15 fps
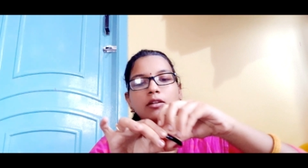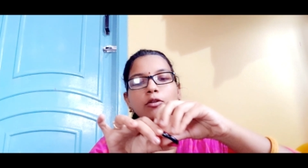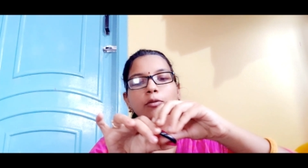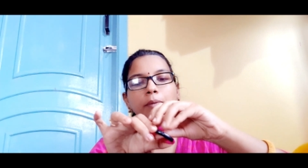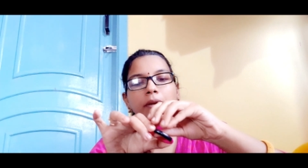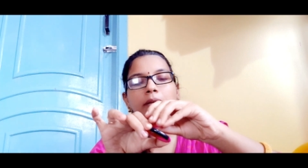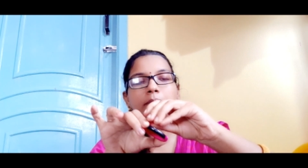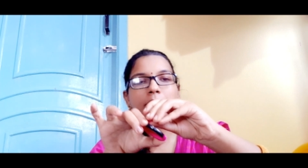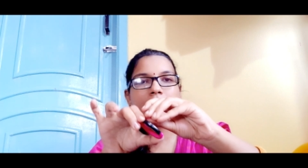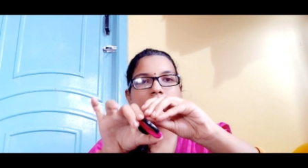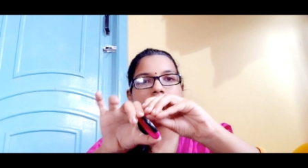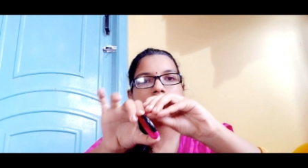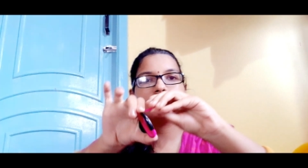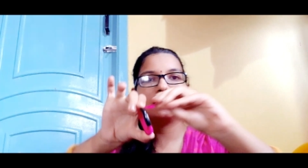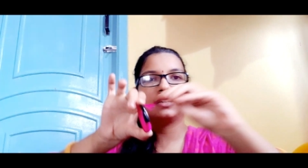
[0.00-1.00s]
లోపలికి
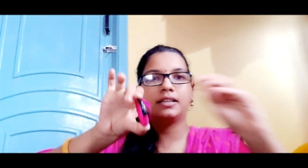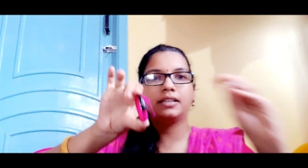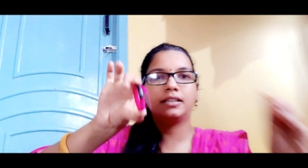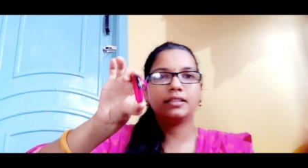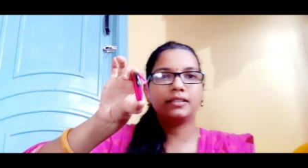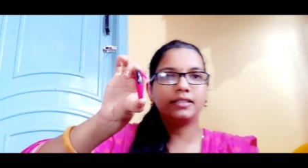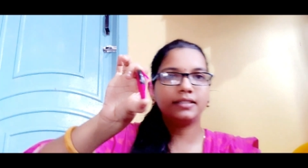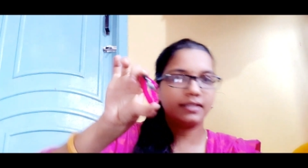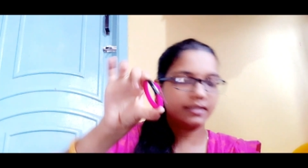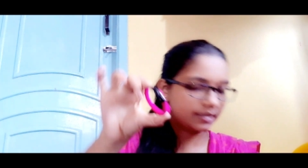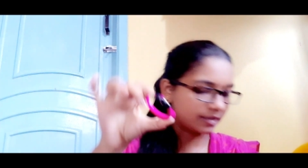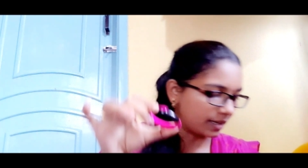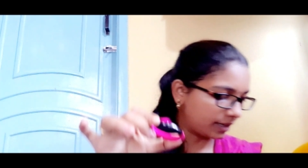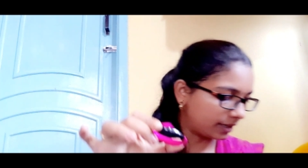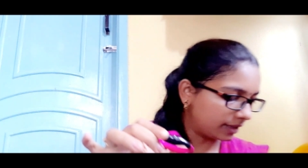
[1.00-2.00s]
మడిచిందాన్ని ఇట్లా
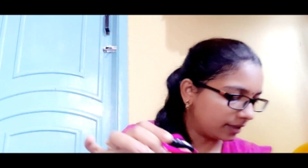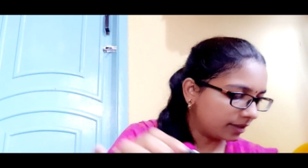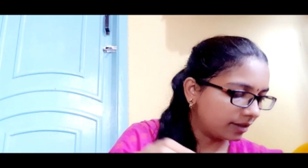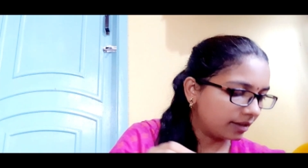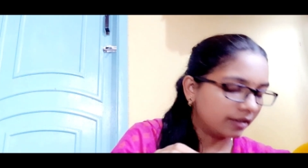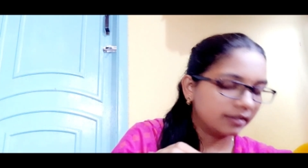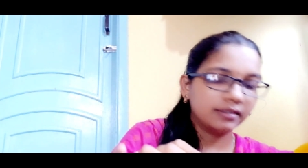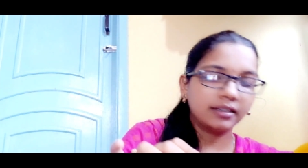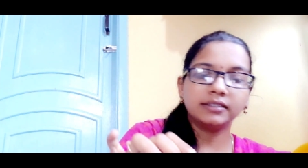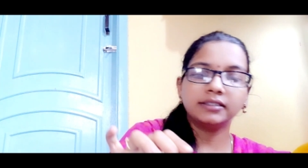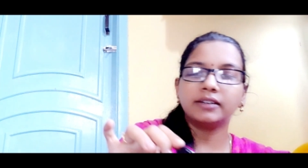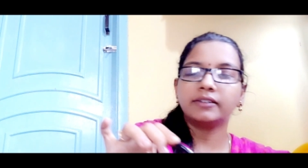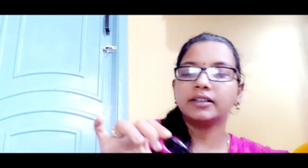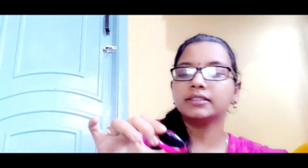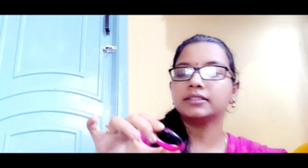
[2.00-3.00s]
తీసేసేయండి దాని
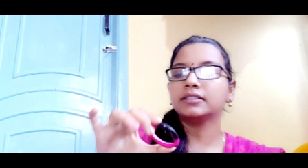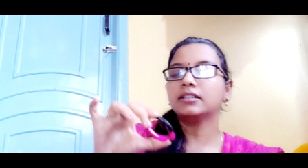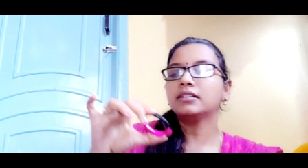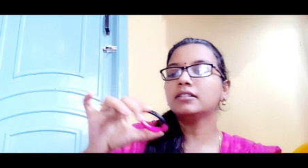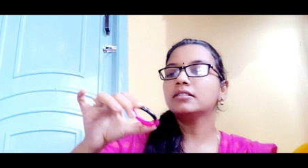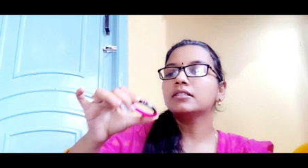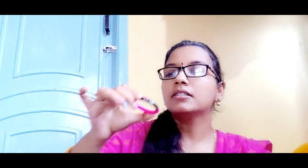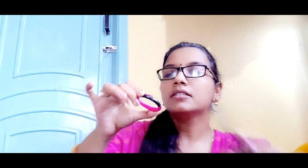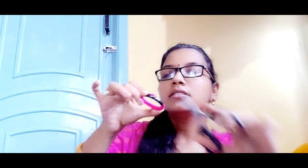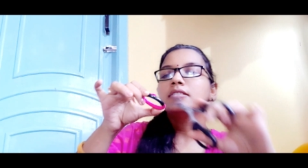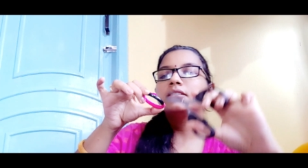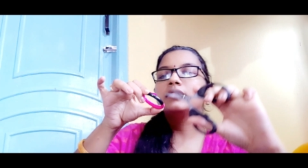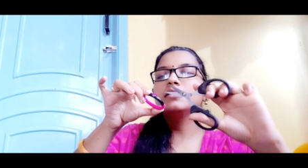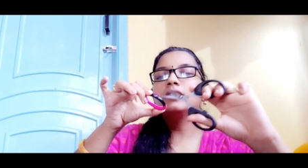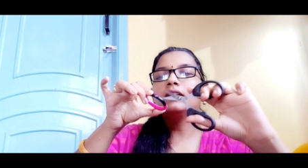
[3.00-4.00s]
తర్వాత
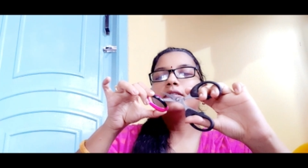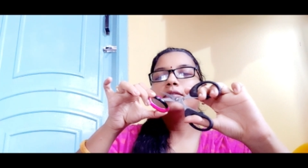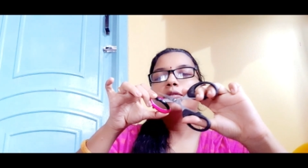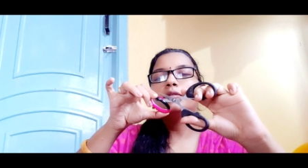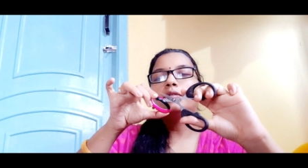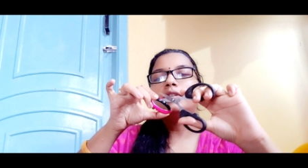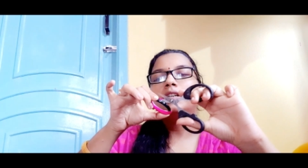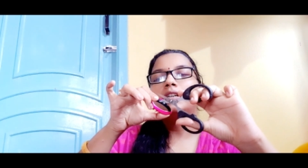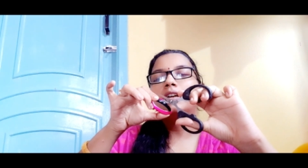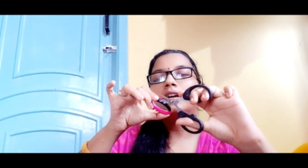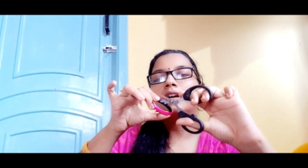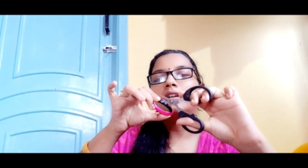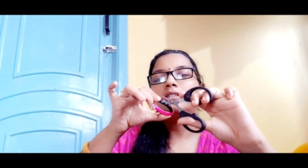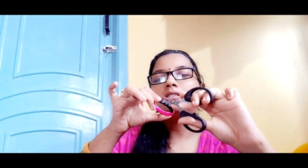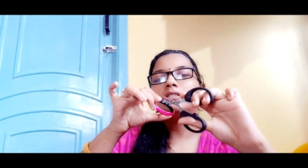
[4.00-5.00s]
సిజర్తో ఇట్లా
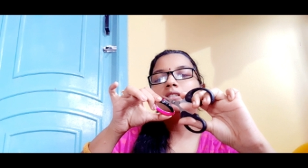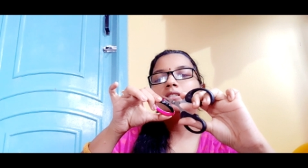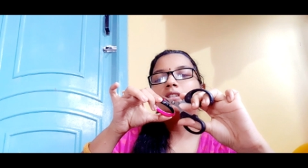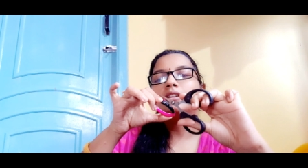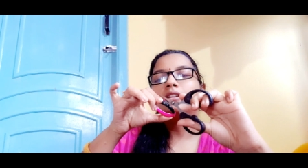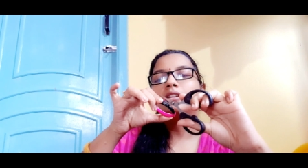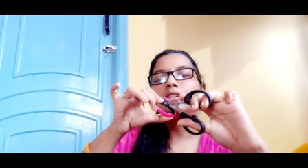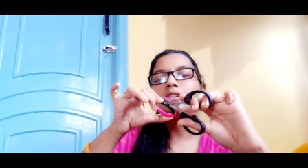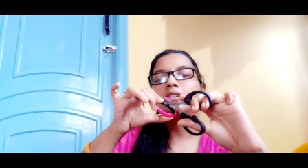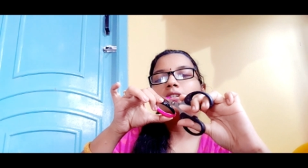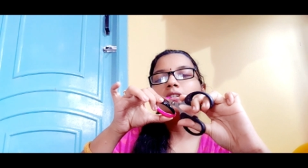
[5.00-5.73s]
కట్ చేసేయండి